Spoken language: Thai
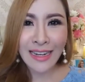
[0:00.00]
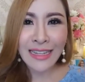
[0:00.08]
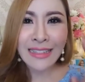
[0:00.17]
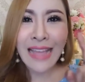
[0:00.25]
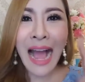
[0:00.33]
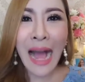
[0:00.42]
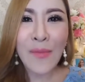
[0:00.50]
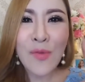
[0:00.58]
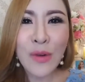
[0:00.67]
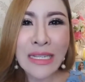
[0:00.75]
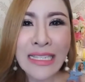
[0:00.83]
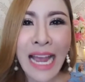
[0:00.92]
ถาม
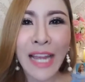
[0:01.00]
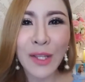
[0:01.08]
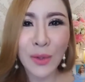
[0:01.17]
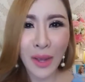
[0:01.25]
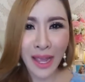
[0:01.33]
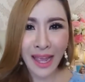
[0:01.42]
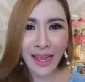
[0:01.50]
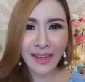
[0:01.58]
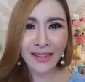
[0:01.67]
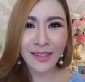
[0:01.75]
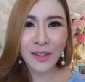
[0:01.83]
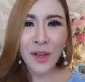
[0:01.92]
หัวใจตัวเอง
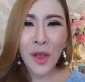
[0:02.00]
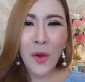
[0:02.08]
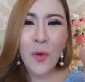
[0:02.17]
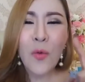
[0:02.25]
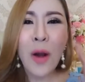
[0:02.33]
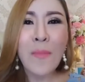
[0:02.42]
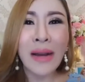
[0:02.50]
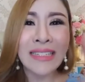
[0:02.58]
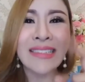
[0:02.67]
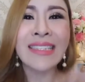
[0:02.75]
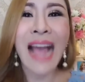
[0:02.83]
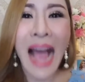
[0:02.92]
ว่ามัน
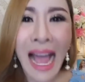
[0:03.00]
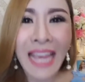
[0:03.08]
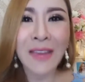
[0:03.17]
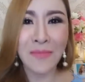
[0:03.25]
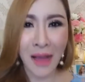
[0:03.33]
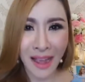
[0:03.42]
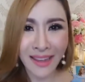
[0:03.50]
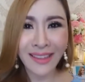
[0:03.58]
ใช่ไหม